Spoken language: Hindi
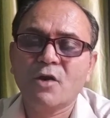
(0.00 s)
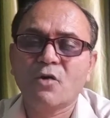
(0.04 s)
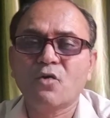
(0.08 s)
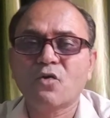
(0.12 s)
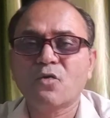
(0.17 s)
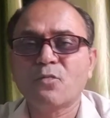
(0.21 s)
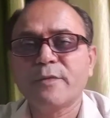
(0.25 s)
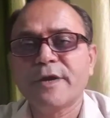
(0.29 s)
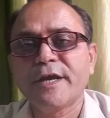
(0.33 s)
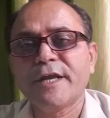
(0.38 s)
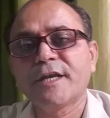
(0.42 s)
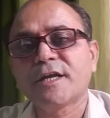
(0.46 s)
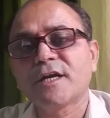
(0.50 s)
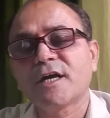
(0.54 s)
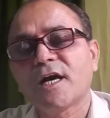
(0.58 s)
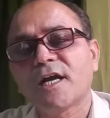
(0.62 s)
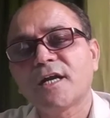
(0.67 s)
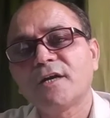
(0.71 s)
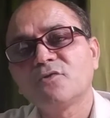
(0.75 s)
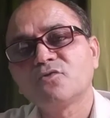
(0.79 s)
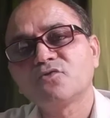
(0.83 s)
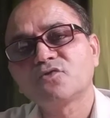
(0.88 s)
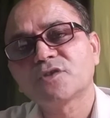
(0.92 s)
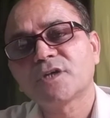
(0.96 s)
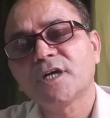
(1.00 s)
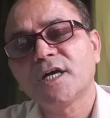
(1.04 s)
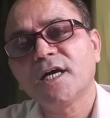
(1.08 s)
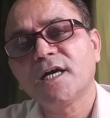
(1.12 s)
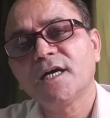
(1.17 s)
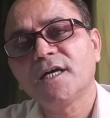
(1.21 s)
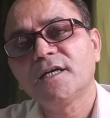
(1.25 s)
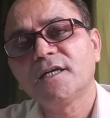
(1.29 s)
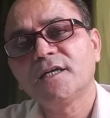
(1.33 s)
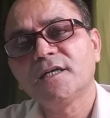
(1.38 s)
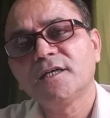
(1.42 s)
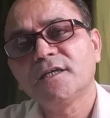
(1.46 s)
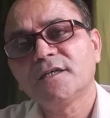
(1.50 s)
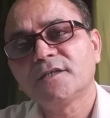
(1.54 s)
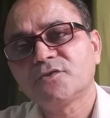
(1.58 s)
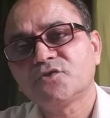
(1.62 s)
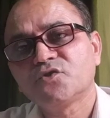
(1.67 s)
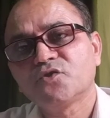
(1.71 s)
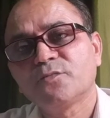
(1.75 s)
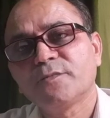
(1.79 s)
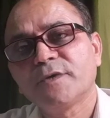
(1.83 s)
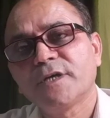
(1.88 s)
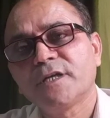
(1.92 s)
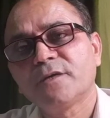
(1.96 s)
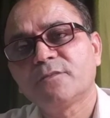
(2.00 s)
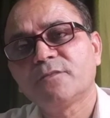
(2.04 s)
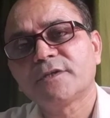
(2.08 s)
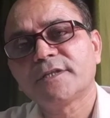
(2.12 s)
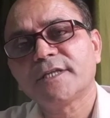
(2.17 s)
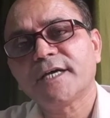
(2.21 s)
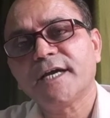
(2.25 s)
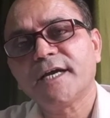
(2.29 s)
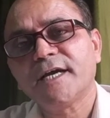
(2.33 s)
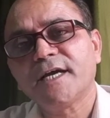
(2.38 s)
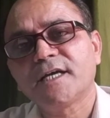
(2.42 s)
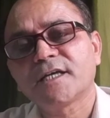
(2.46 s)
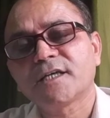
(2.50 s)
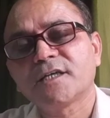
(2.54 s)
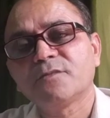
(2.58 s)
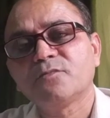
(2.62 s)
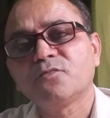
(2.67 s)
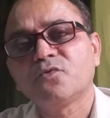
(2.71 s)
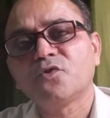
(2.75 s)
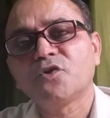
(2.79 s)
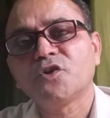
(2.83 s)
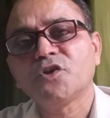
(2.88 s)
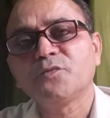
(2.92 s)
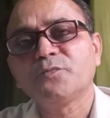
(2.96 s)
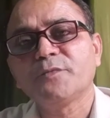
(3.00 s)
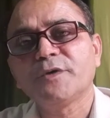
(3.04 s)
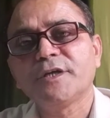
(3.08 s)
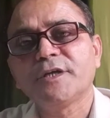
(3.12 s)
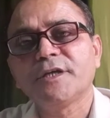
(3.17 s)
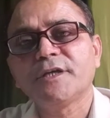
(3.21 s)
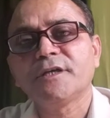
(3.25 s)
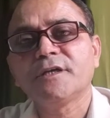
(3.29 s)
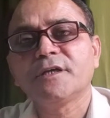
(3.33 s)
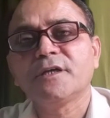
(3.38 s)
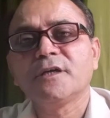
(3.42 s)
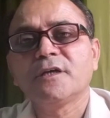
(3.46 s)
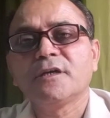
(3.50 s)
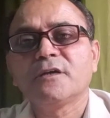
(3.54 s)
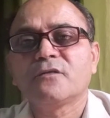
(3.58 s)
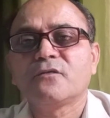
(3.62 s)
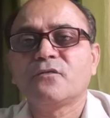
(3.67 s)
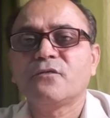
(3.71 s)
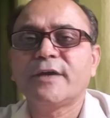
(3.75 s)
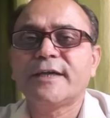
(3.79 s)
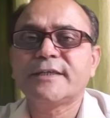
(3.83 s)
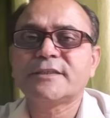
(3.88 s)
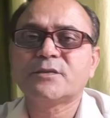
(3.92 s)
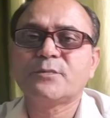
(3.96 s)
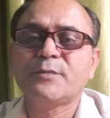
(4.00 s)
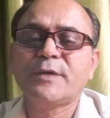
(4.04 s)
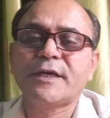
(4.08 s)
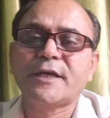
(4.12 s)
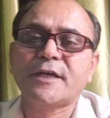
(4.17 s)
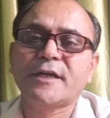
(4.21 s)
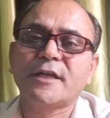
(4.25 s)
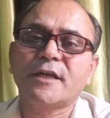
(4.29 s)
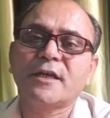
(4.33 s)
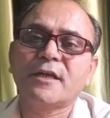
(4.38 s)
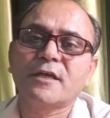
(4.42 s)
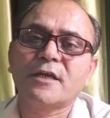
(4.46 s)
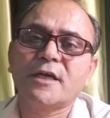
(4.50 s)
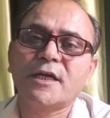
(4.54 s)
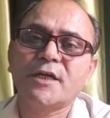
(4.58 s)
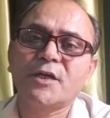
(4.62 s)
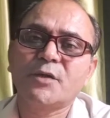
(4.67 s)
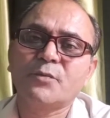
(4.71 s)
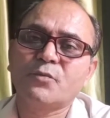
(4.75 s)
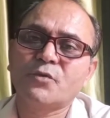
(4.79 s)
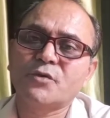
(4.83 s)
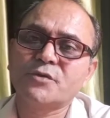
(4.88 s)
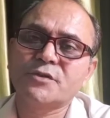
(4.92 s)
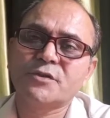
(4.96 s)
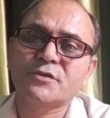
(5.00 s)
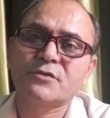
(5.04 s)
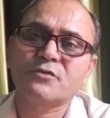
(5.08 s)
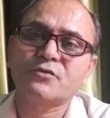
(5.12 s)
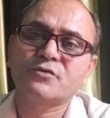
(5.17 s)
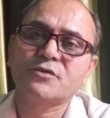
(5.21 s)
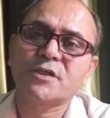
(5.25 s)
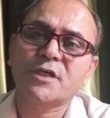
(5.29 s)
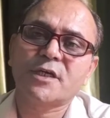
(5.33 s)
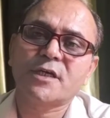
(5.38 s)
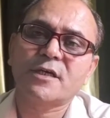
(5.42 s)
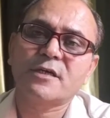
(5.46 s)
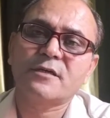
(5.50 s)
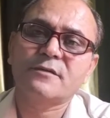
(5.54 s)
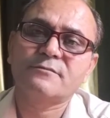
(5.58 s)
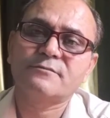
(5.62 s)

और मेन कारण उसका जो मैंने बताया कि बॉडी में वेस्ट मटेरियल का डिपॉजिट हो जाना